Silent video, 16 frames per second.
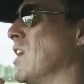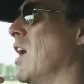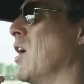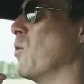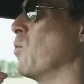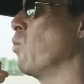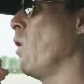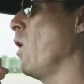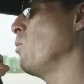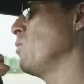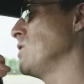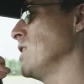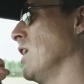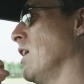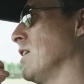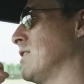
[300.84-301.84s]
Así que, ¿qué
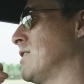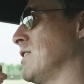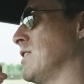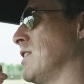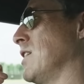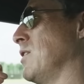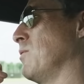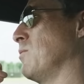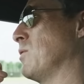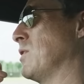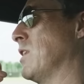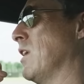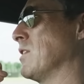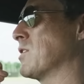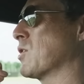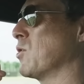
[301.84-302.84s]
te gustaría hacer?
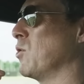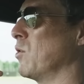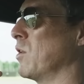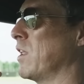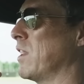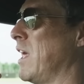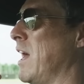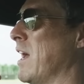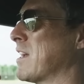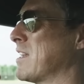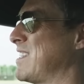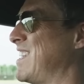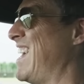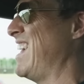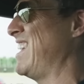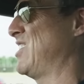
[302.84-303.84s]
¿Quieres dejarlo ahí?
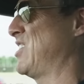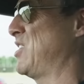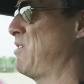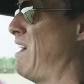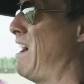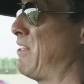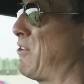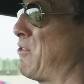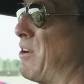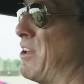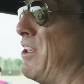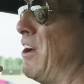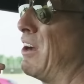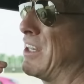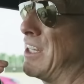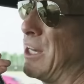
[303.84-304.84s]
Porque sí, son dos de
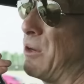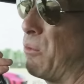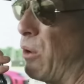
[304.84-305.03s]
tres que yo